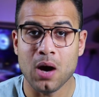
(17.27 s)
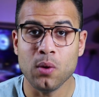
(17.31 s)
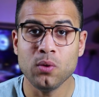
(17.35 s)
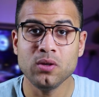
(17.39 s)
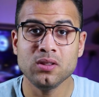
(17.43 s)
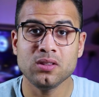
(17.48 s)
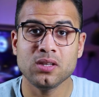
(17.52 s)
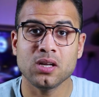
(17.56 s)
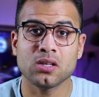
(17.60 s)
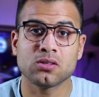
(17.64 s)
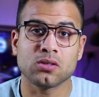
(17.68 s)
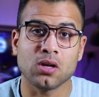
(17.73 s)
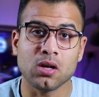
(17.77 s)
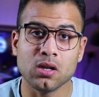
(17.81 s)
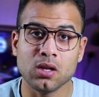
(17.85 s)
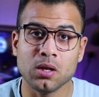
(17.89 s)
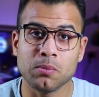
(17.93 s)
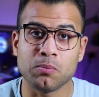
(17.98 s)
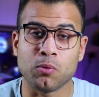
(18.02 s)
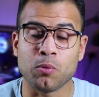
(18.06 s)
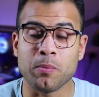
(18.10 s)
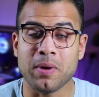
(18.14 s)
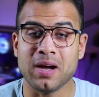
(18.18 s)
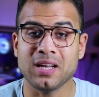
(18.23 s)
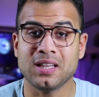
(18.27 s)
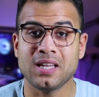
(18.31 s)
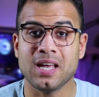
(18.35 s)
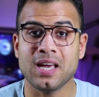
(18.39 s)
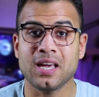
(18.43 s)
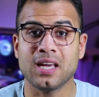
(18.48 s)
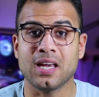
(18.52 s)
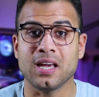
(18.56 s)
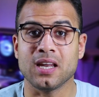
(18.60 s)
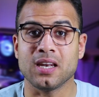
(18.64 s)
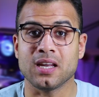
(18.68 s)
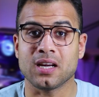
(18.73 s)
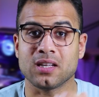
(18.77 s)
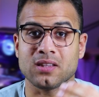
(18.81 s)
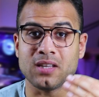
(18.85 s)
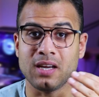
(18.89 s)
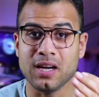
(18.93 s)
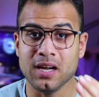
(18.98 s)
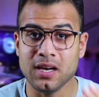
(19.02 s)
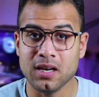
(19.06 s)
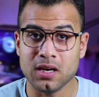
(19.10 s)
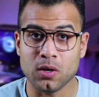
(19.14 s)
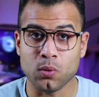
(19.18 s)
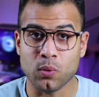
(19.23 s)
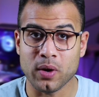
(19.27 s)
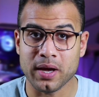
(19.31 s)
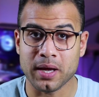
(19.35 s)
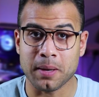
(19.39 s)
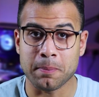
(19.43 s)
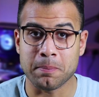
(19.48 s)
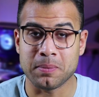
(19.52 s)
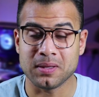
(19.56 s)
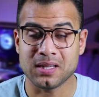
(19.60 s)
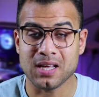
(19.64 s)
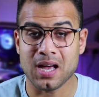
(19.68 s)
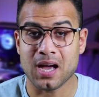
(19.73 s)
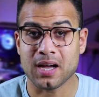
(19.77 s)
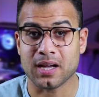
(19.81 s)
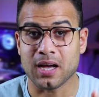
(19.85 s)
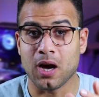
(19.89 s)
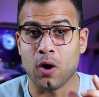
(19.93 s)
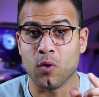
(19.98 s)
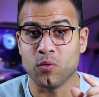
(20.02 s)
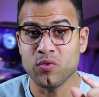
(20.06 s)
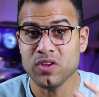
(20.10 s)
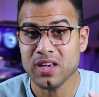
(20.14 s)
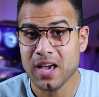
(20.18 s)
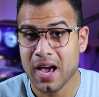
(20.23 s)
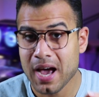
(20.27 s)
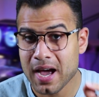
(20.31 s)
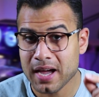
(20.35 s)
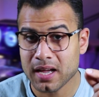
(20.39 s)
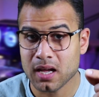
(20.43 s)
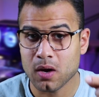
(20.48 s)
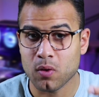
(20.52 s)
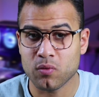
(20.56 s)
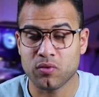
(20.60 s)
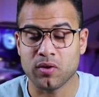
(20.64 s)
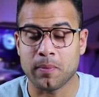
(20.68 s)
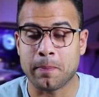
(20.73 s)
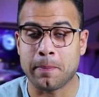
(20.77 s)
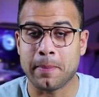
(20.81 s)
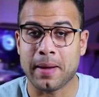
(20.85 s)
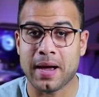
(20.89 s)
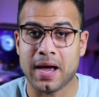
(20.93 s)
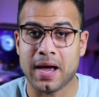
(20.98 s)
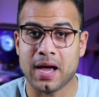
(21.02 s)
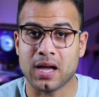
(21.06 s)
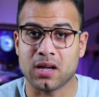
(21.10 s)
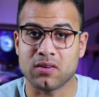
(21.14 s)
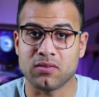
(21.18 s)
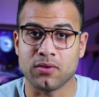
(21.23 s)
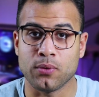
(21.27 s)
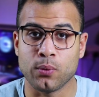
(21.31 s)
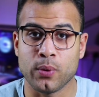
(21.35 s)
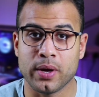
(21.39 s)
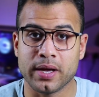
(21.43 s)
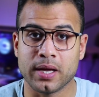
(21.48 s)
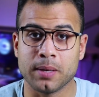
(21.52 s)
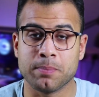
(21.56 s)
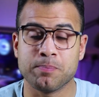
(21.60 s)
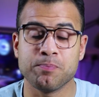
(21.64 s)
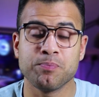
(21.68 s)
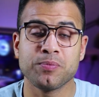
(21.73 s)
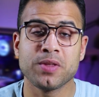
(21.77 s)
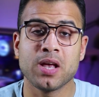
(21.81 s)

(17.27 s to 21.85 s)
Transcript: او انت طالب ومحتاج انك تحل الواجب بتاعك او في حاجه وقفت معاك في الواجب